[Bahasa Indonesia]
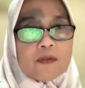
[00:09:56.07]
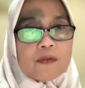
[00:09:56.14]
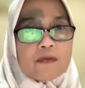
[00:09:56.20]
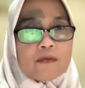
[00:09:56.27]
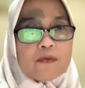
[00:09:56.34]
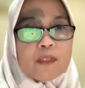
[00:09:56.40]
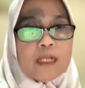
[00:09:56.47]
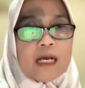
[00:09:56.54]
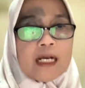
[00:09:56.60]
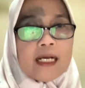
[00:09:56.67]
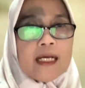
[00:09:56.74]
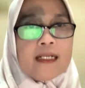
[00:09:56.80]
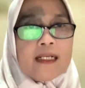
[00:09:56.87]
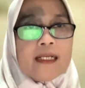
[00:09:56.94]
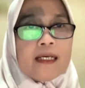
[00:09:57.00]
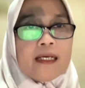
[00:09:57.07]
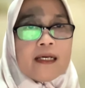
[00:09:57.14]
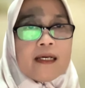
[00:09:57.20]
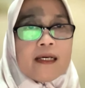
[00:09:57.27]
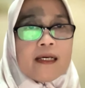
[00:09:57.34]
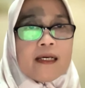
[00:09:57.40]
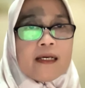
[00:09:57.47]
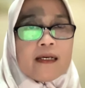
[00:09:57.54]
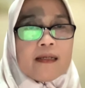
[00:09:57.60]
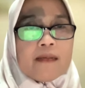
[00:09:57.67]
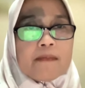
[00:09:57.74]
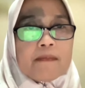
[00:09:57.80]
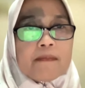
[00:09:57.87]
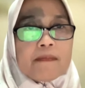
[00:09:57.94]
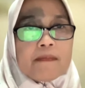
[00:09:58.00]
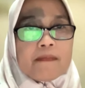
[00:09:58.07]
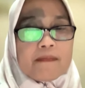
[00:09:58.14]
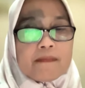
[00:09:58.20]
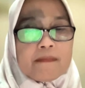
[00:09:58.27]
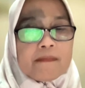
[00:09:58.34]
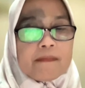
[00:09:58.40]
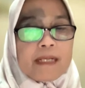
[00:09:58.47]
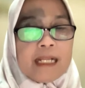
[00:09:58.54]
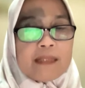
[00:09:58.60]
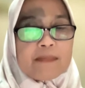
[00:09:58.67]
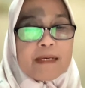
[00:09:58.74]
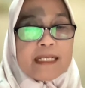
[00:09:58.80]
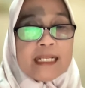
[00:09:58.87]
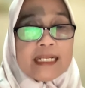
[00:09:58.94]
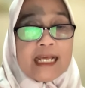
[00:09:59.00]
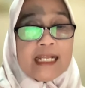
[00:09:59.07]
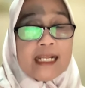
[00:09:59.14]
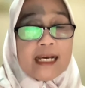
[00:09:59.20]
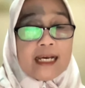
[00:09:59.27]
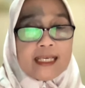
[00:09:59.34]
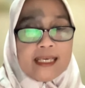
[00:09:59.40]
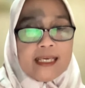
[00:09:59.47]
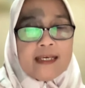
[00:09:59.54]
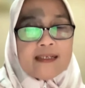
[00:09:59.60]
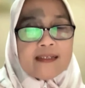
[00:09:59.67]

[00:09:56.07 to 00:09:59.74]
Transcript: gunakan uh, berat badan anak ya